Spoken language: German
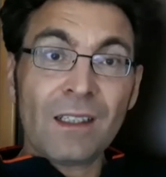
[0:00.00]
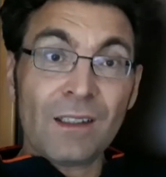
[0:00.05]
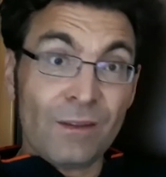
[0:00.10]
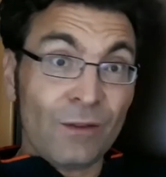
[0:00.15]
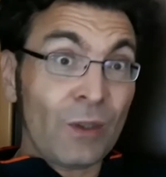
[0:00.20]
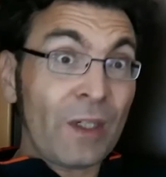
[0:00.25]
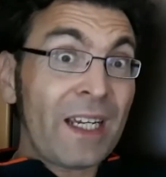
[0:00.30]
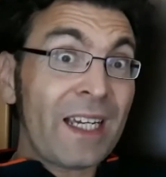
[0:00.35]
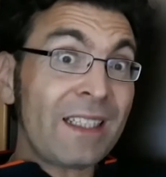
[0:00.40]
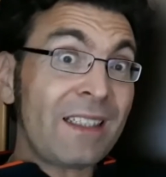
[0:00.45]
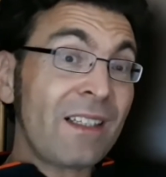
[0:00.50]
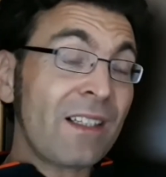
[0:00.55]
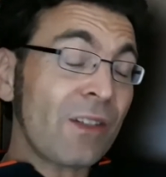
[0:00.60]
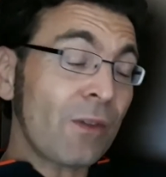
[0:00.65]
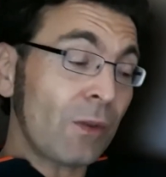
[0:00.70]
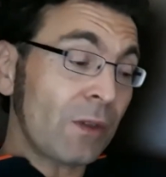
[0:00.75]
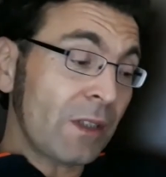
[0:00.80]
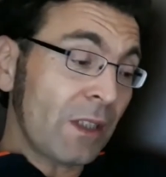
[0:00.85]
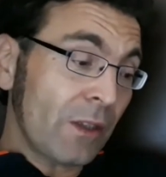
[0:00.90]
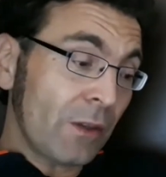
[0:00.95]
Woher
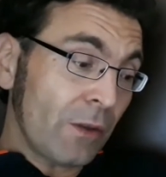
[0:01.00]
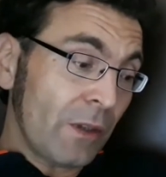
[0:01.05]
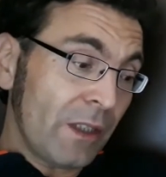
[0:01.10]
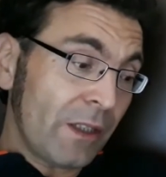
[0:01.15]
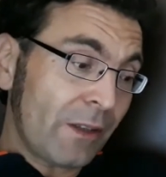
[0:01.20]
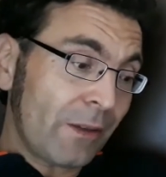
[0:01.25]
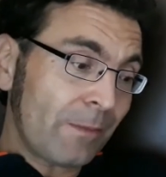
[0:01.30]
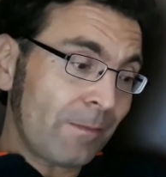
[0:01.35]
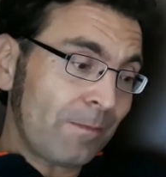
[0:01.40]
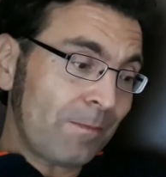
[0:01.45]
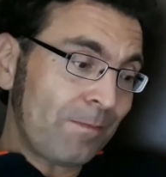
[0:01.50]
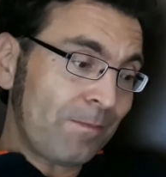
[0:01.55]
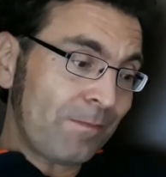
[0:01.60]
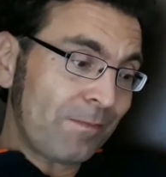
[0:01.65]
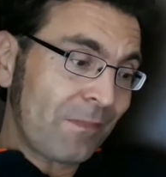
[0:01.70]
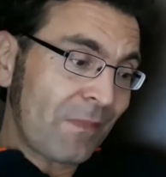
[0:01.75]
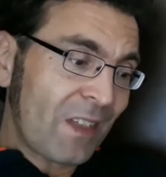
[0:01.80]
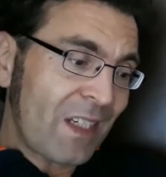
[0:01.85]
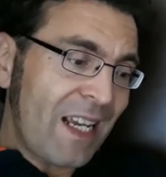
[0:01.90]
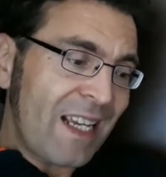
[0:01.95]
diese Ungeduld?
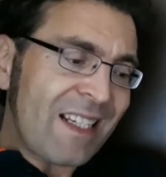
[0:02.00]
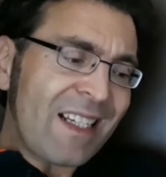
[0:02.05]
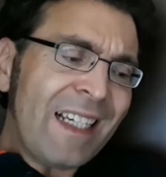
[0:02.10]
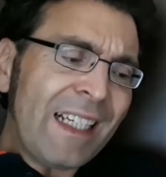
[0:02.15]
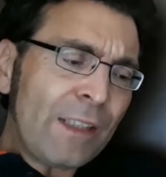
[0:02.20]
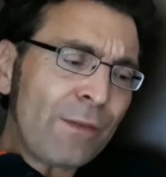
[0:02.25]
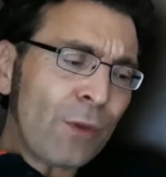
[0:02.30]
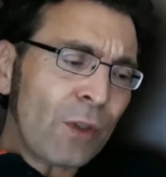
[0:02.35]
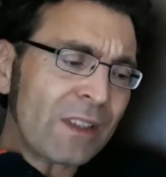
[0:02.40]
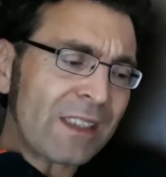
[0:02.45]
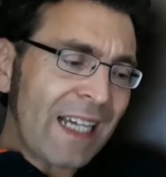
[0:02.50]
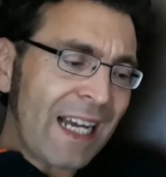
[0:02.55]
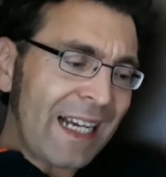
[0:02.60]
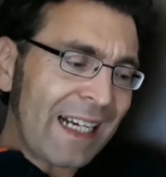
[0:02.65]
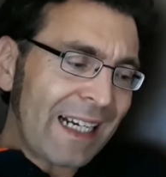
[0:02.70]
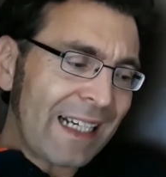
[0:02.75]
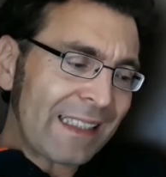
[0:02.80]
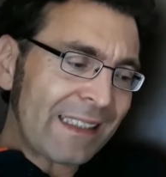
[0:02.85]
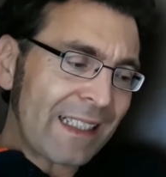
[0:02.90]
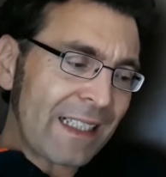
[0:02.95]
Es liegt wohl
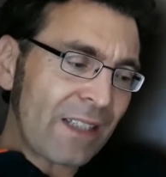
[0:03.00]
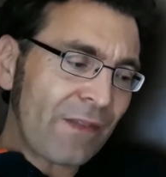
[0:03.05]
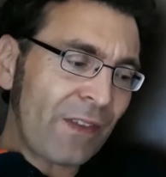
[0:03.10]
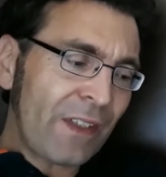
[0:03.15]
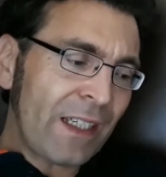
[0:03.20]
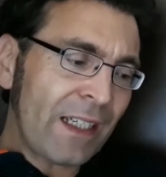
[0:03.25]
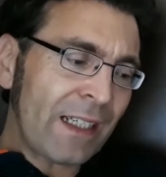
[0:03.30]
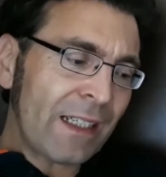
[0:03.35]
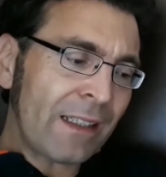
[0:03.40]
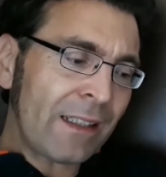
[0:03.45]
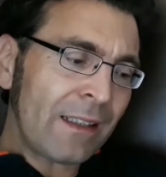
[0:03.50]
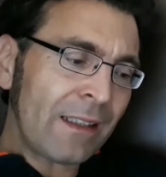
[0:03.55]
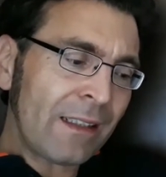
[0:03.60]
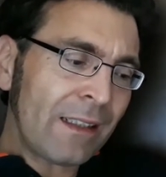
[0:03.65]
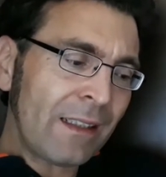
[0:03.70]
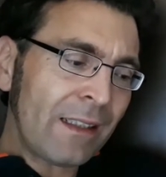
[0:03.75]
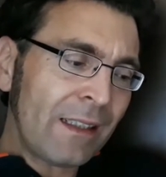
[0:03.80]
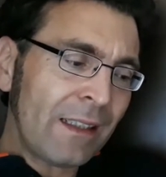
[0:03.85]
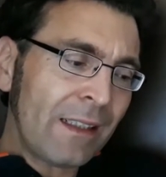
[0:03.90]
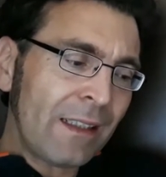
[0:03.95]
daran, dass wir
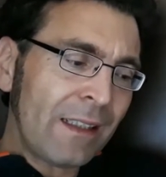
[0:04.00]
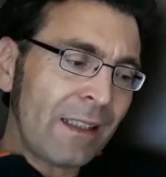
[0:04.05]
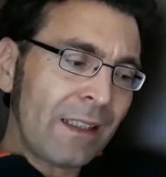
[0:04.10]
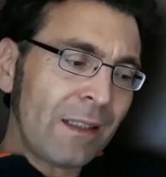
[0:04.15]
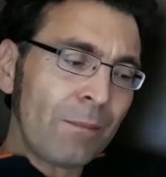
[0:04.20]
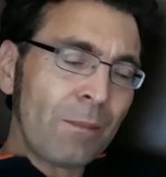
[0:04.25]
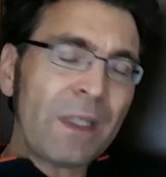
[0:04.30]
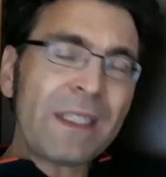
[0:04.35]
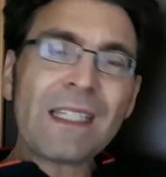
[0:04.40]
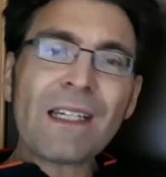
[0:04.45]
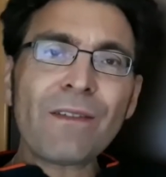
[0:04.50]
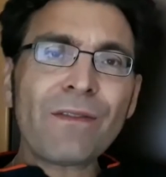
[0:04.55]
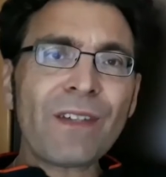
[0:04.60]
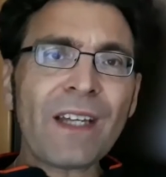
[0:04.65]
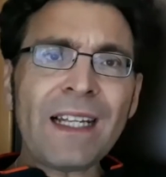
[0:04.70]
mit der